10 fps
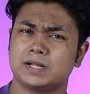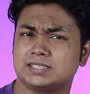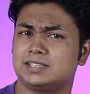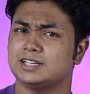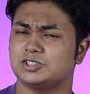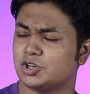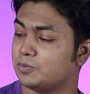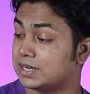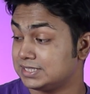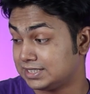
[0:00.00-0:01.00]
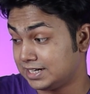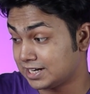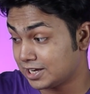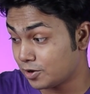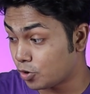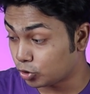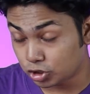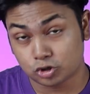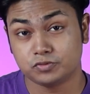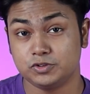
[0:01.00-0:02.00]
পাঁচ থেকে ছয় মাস এটাকে অন
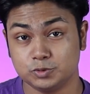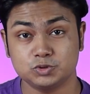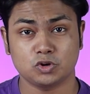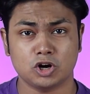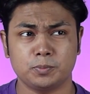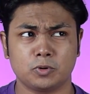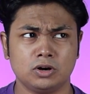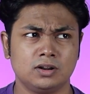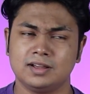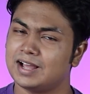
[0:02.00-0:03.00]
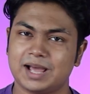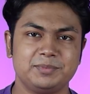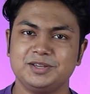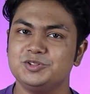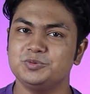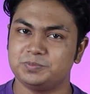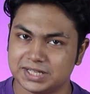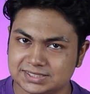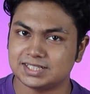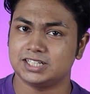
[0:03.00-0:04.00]
অ্যান্ড অফ ইউজ করার পর আমি কিন্তু
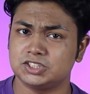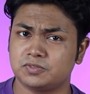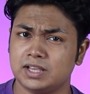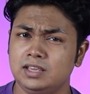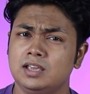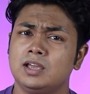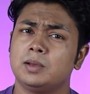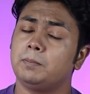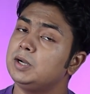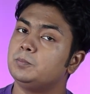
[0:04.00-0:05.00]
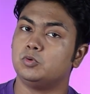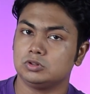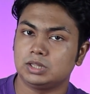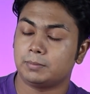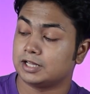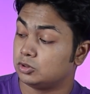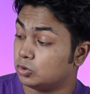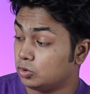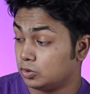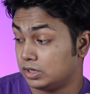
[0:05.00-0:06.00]
বেশ স্যাটিসফাই বাট বলতে বাধ্য
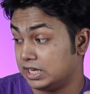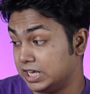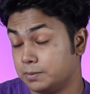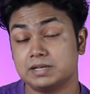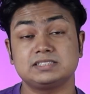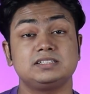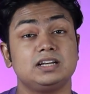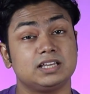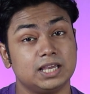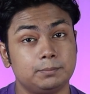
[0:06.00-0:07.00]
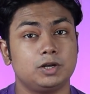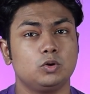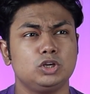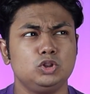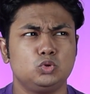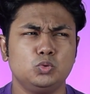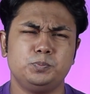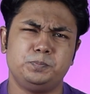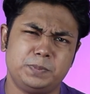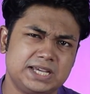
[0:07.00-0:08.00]
এই বাজেটের গেমটাও কিন্তু
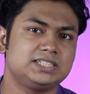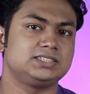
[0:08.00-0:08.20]
বেশ